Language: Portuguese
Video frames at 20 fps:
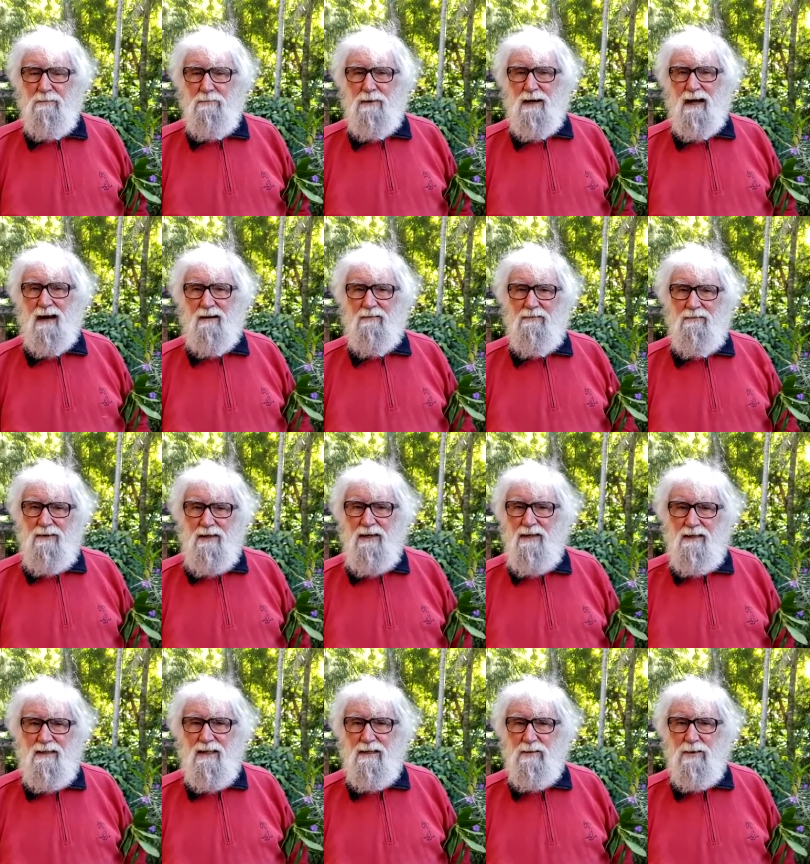para a
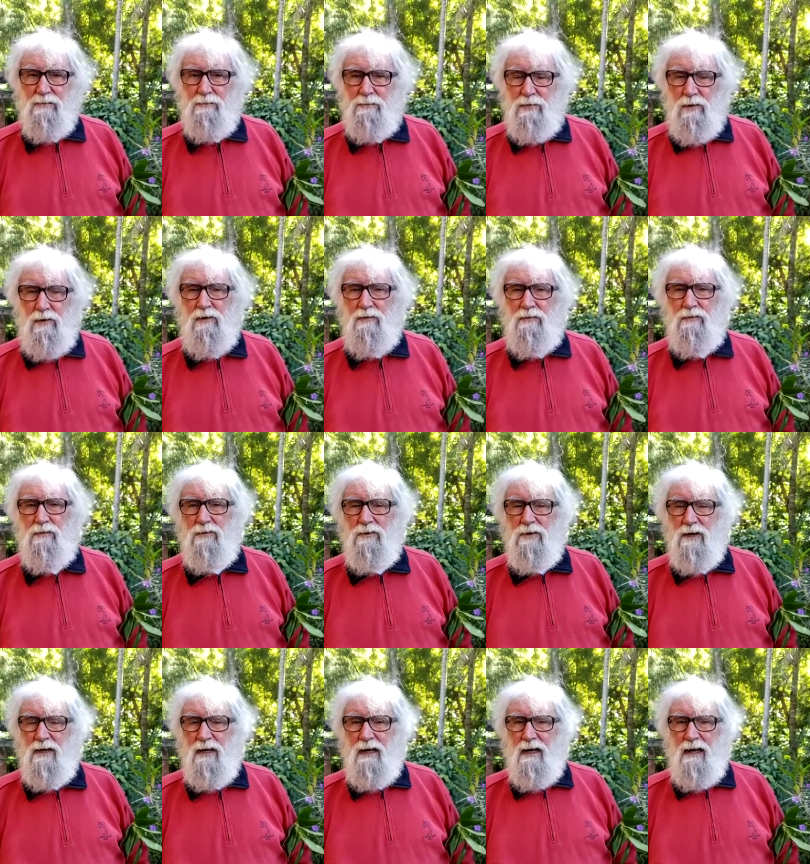vida do povo
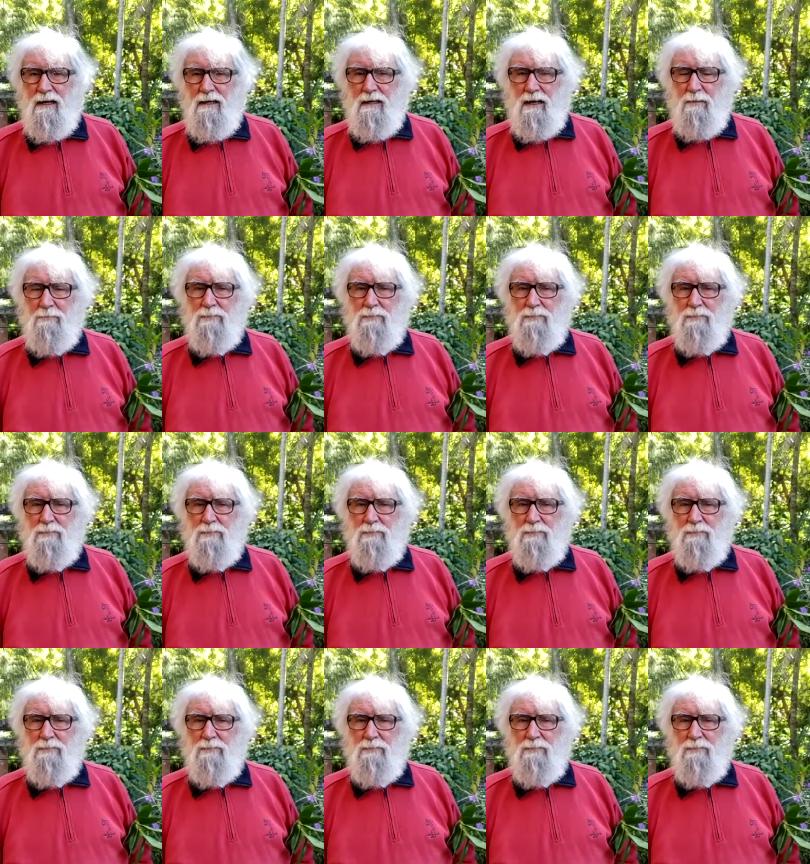e